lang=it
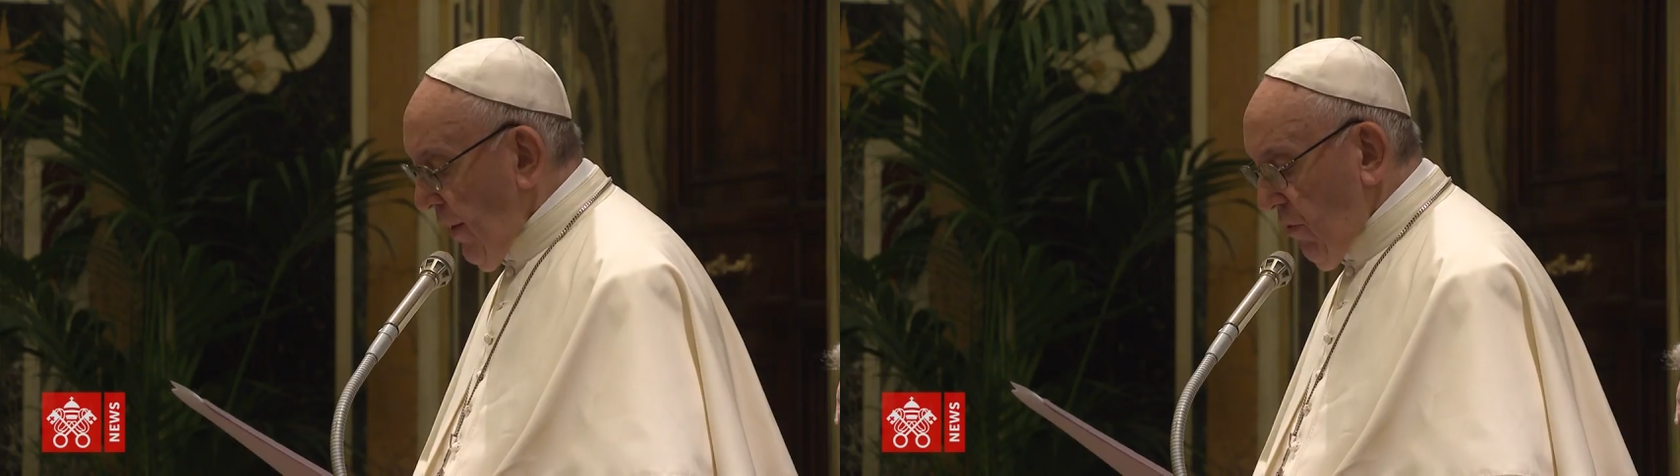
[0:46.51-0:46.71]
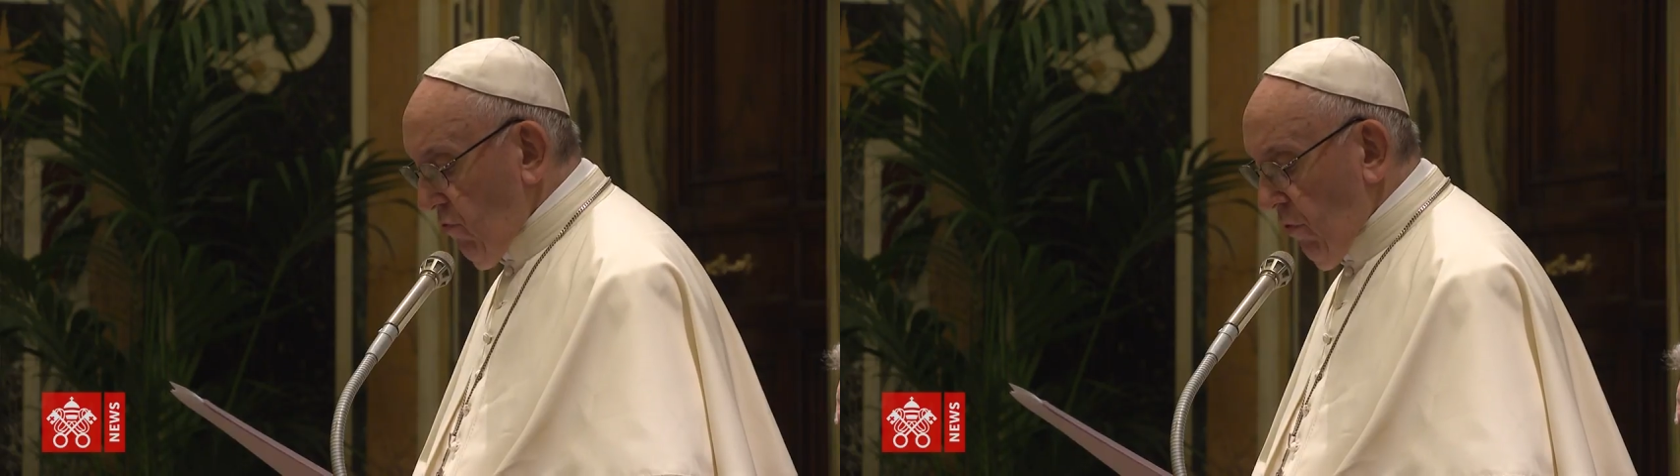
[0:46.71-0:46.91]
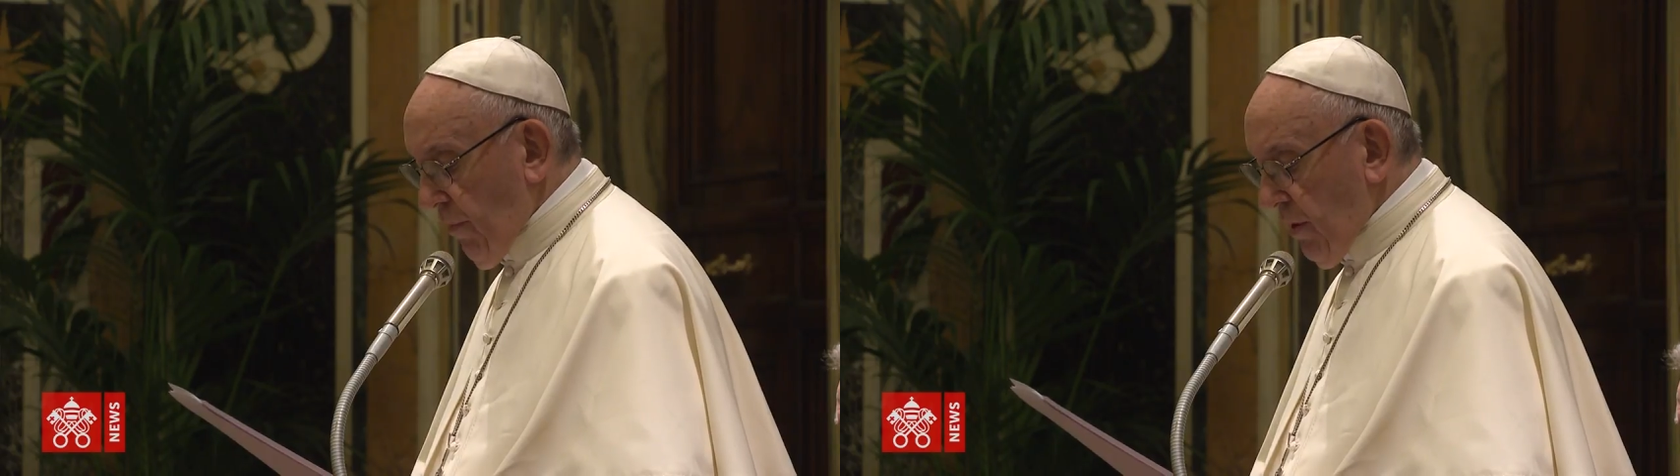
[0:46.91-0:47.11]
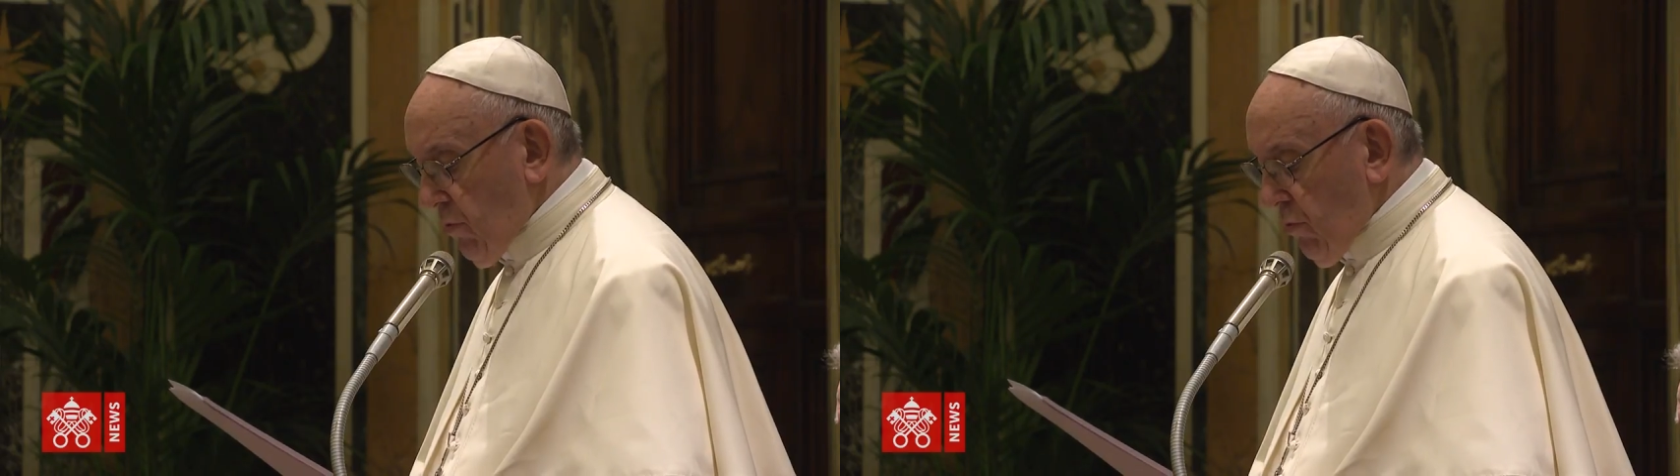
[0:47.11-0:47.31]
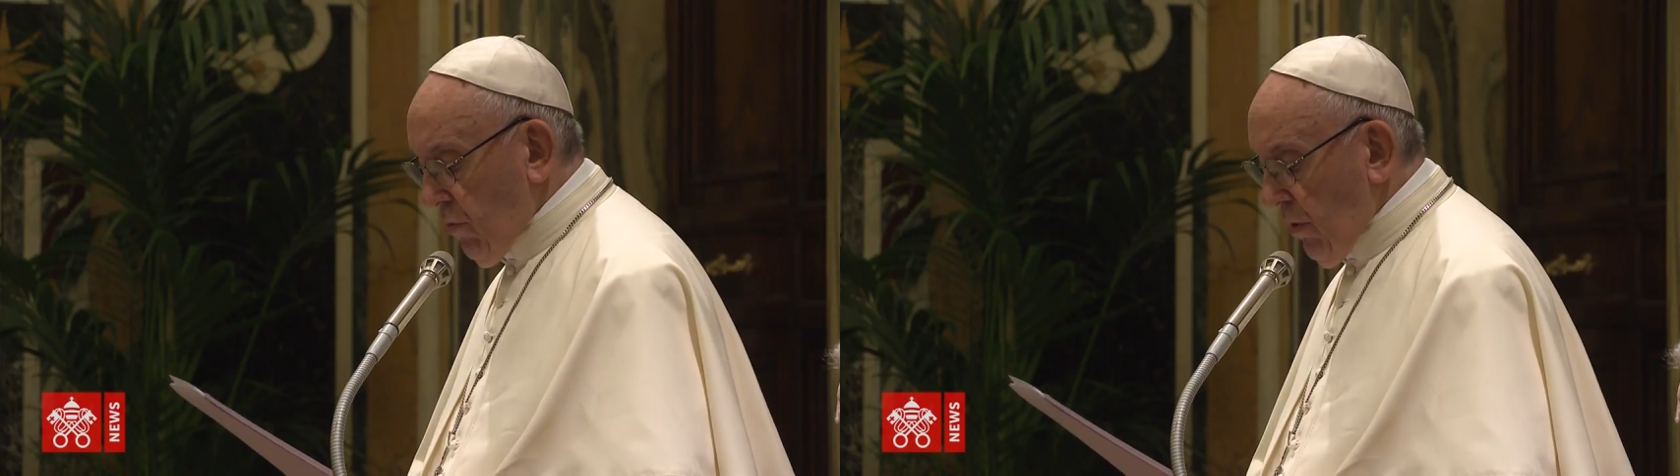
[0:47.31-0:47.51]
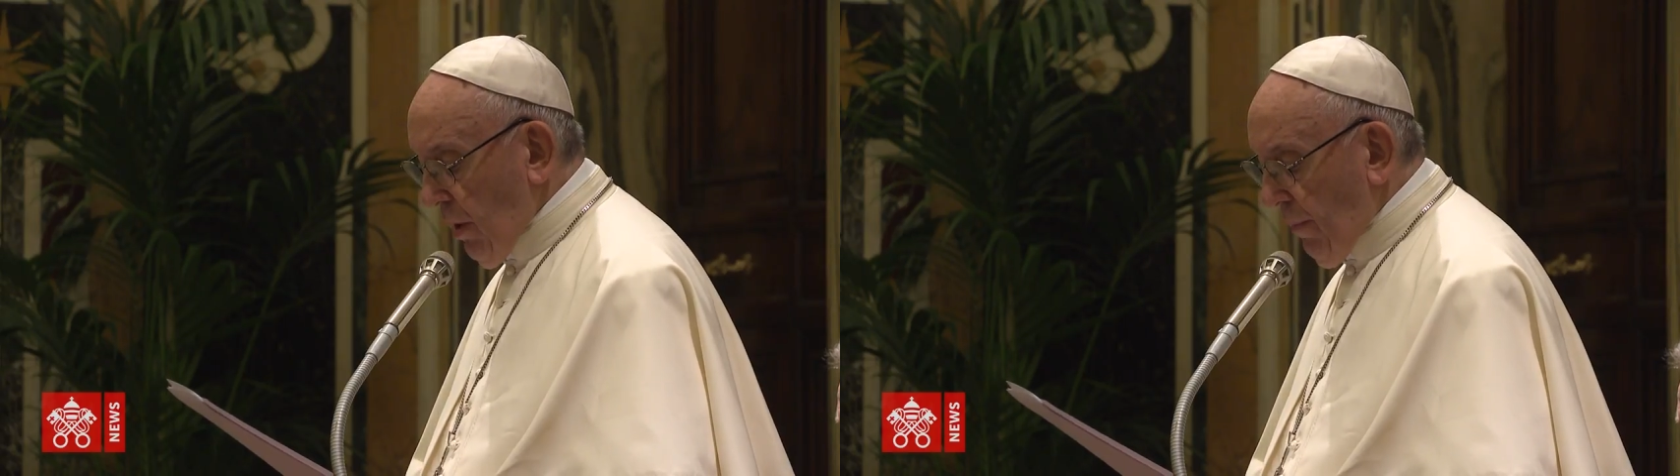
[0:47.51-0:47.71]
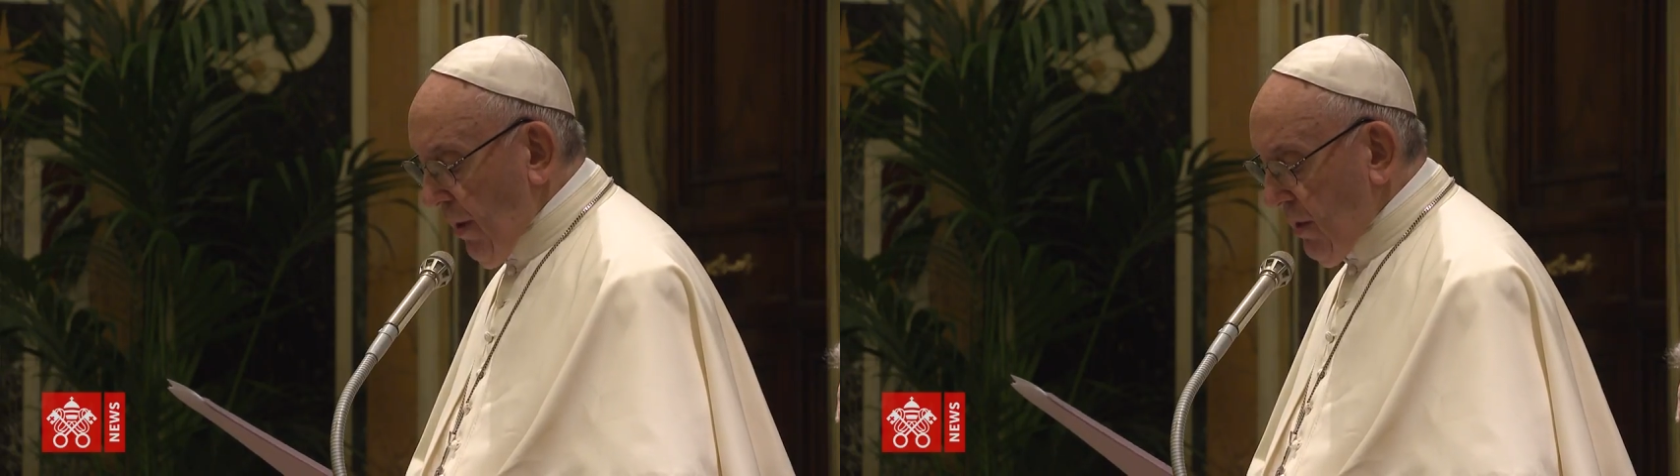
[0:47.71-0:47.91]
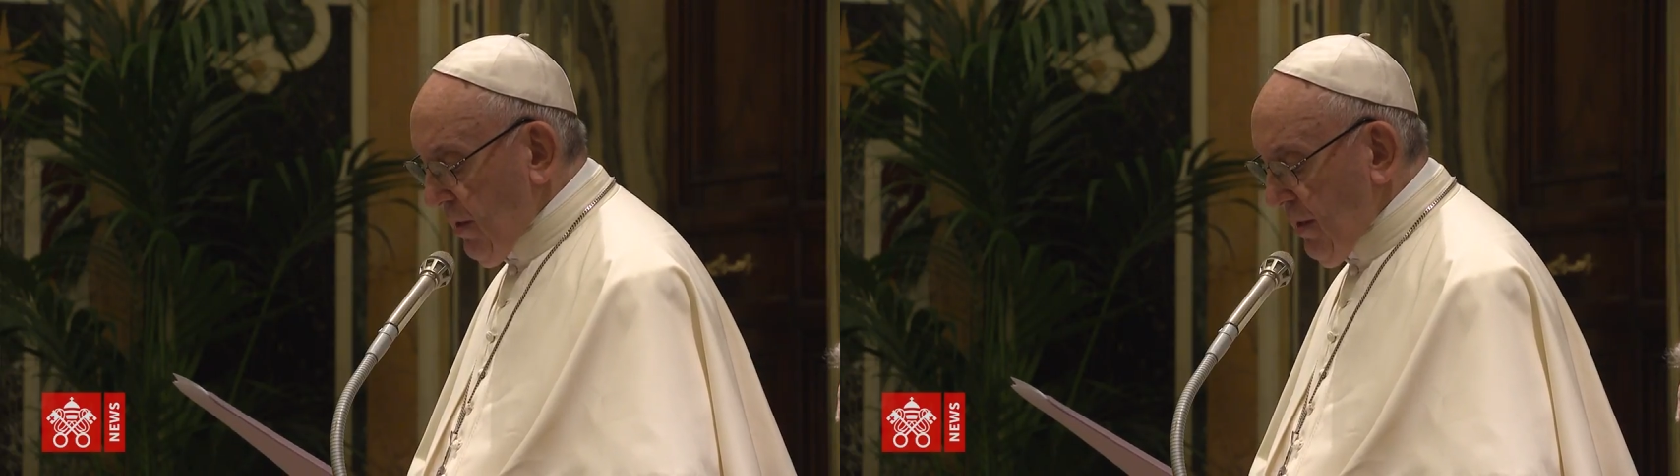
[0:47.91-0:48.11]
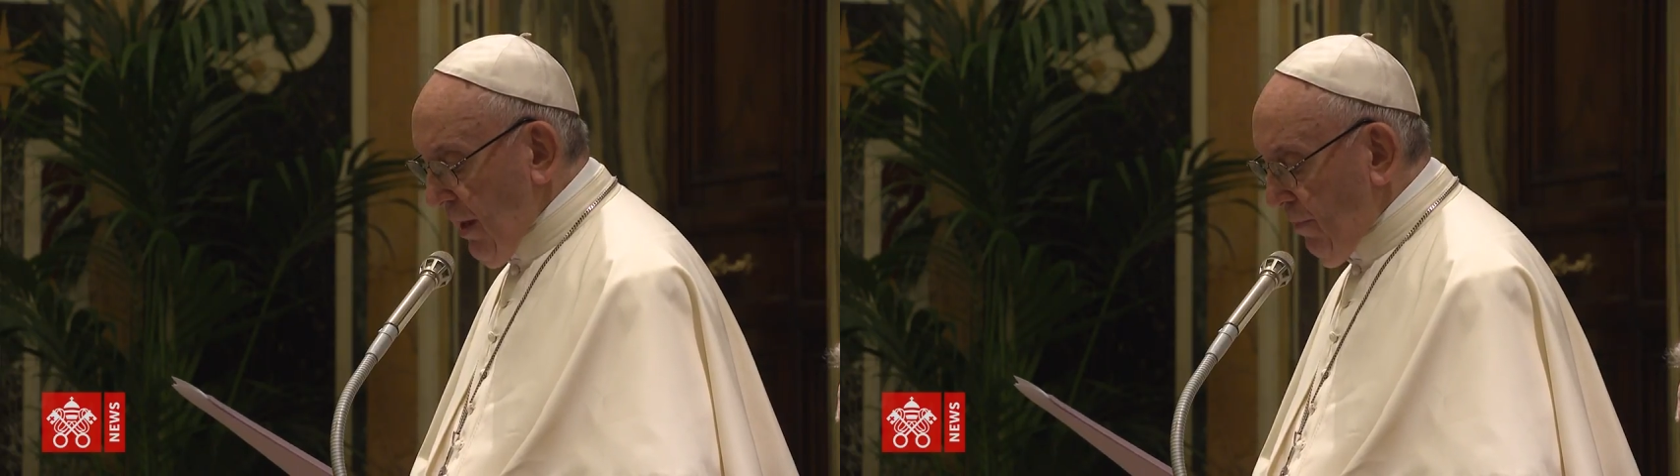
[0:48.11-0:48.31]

soprattutto da parte dei